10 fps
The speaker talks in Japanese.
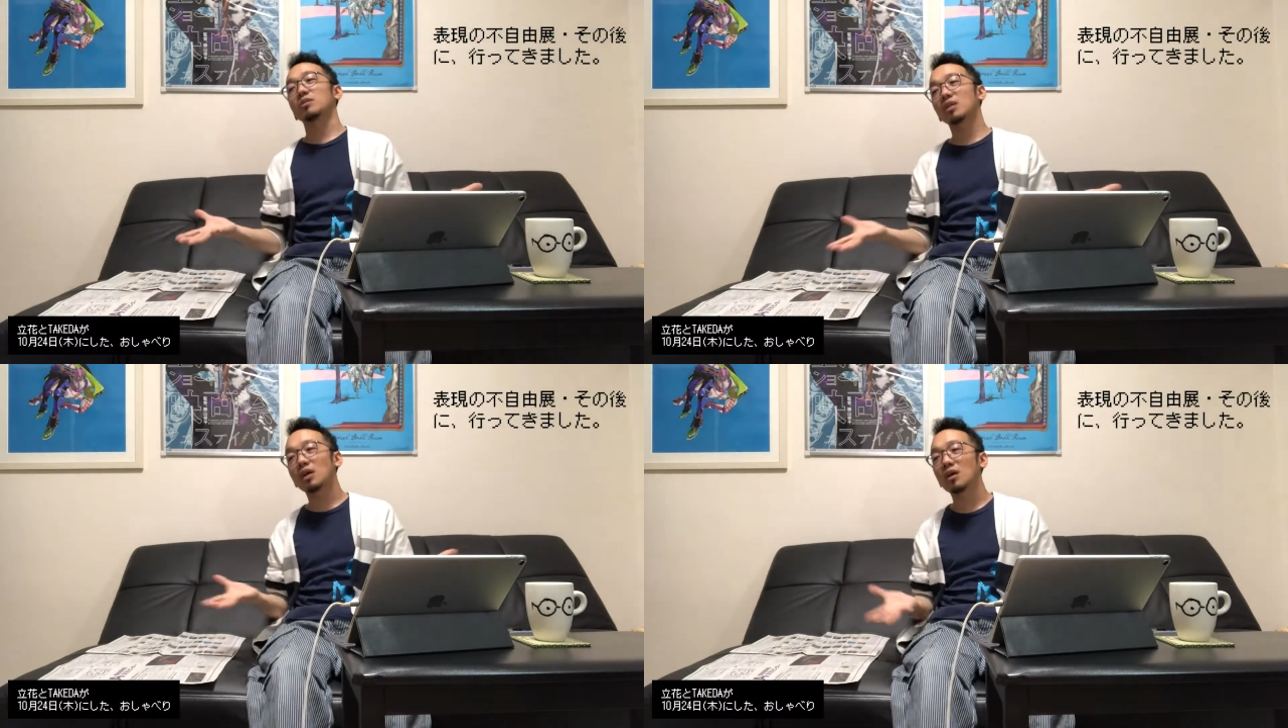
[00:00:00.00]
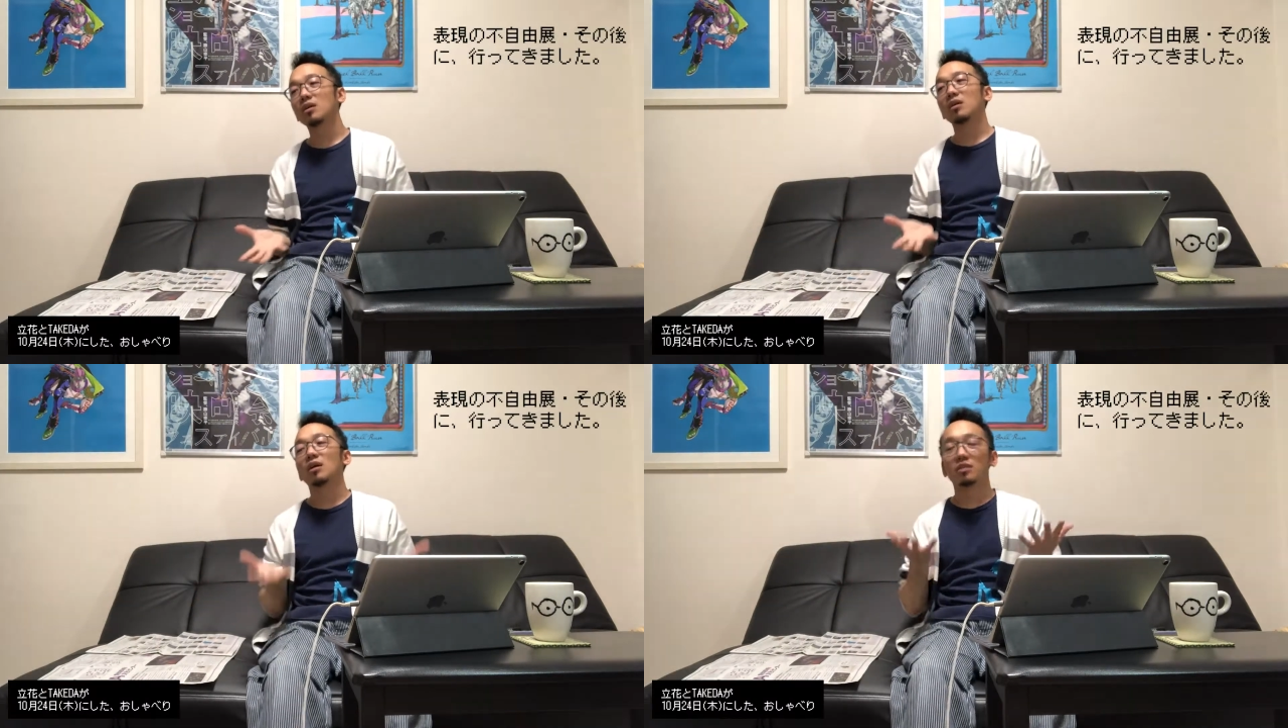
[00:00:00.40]
からあなる
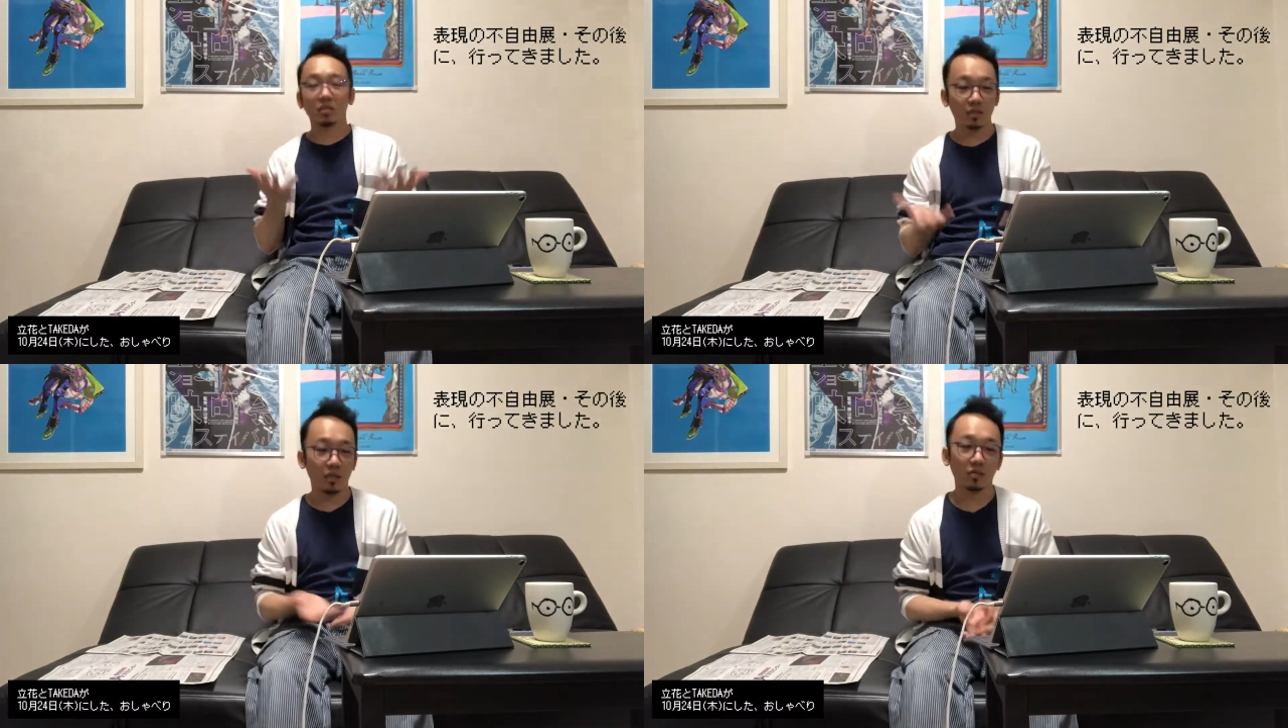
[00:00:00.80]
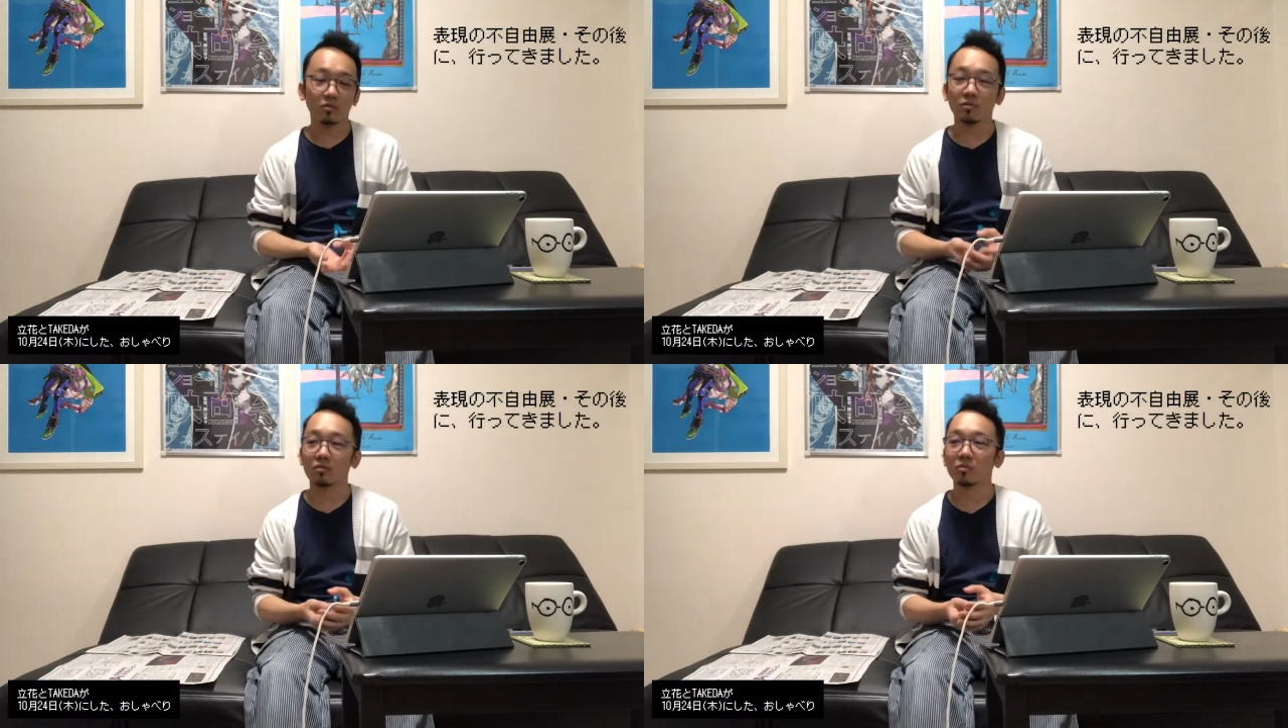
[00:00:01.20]
ほどあ
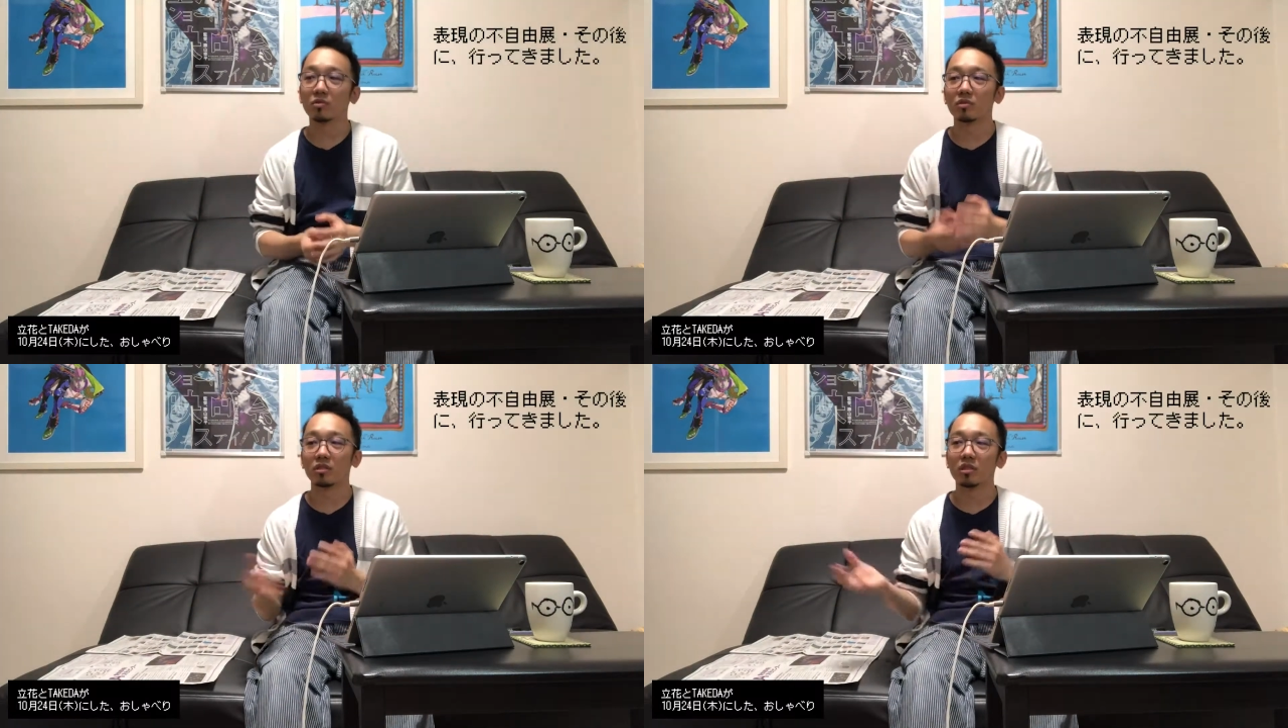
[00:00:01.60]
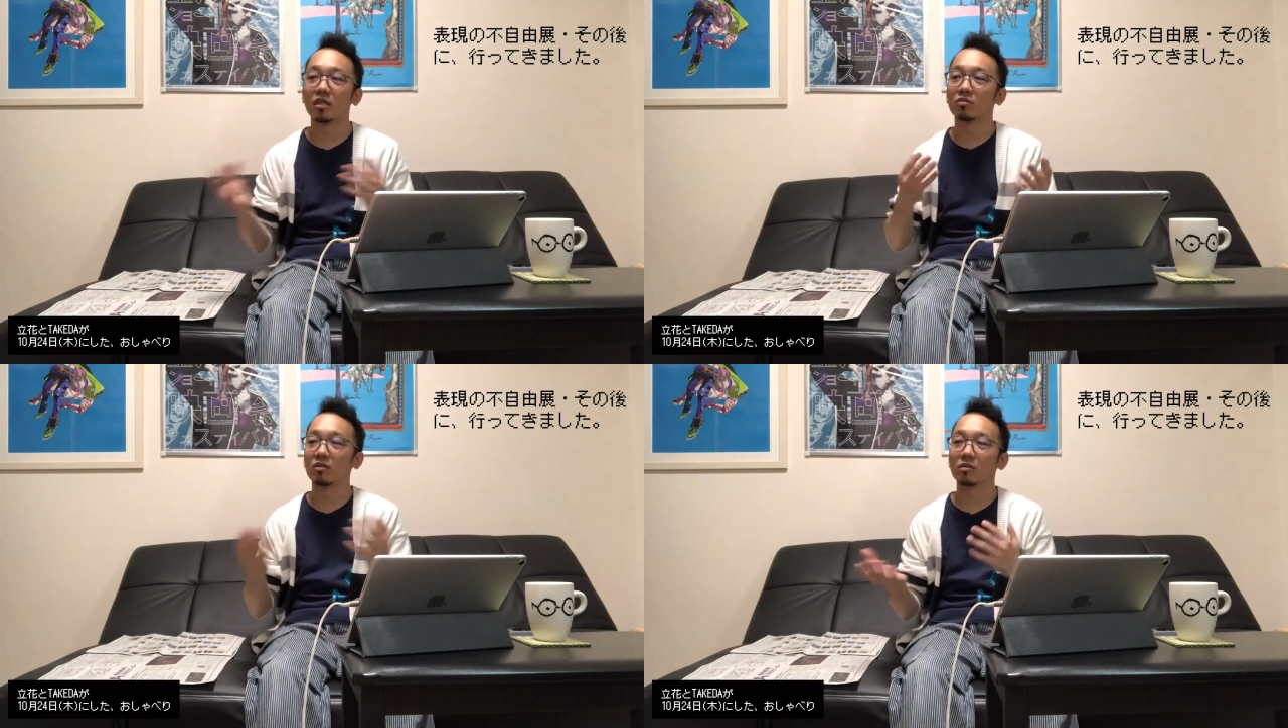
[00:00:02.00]
のもう避
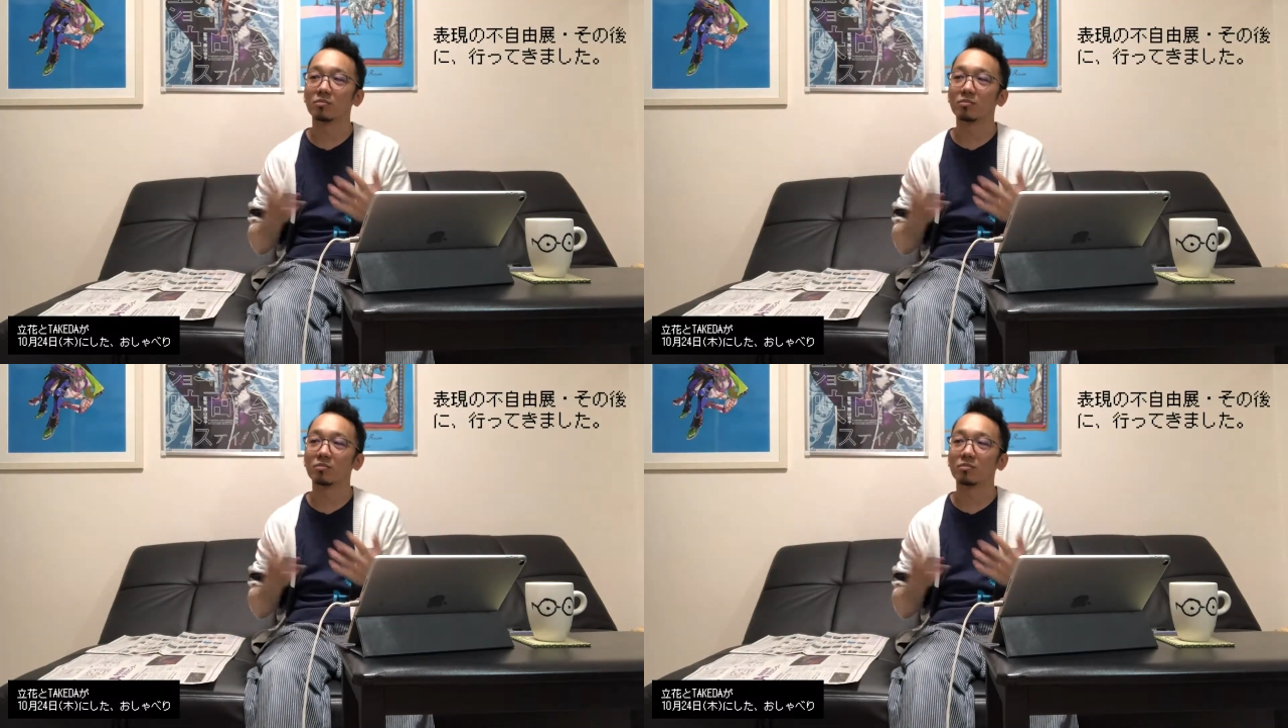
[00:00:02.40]
難とか